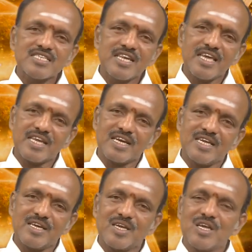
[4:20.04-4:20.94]
ராசி
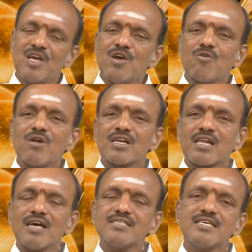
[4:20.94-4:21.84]
நேயர்களே உங்கள்
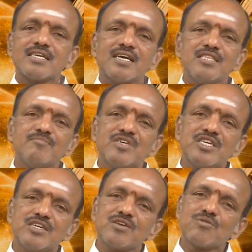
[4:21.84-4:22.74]
ராசிக்கு
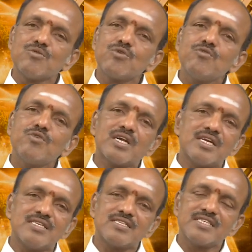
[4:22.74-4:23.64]
அதிபதி
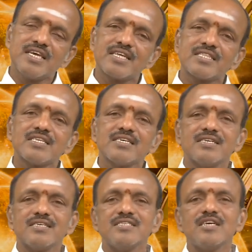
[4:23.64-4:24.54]
குருவுடன் சேர்ந்து
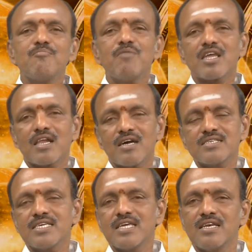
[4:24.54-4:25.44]
ஜென்ம
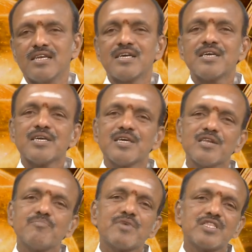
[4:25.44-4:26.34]
ராசியில்
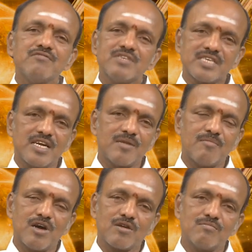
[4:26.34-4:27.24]
இருப்பது
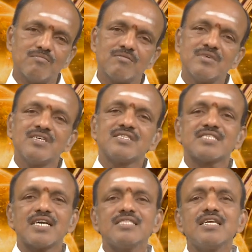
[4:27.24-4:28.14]
விசேடமாகும்
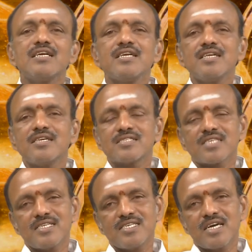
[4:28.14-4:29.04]
சந்திரனின்
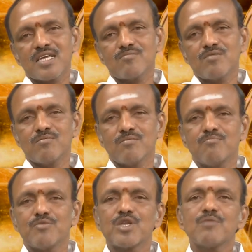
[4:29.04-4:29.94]
சஞ்சாரமும்
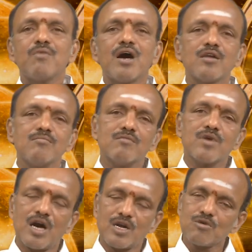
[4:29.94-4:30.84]
பெரும்பாலும்
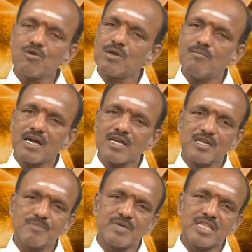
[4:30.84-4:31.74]
அனுகூலமாக
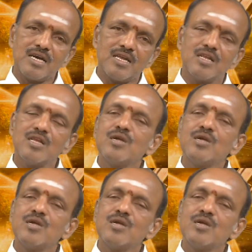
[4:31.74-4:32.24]
இருப்பதால்